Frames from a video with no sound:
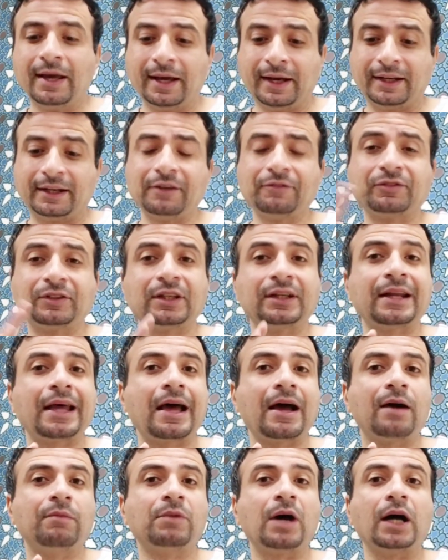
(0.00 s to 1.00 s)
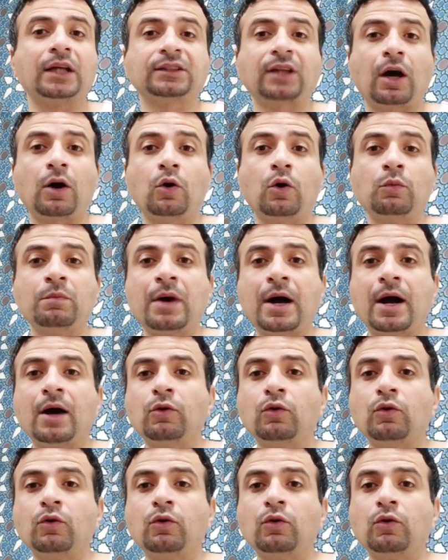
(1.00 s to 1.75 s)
عرفت انها مقاطعه امها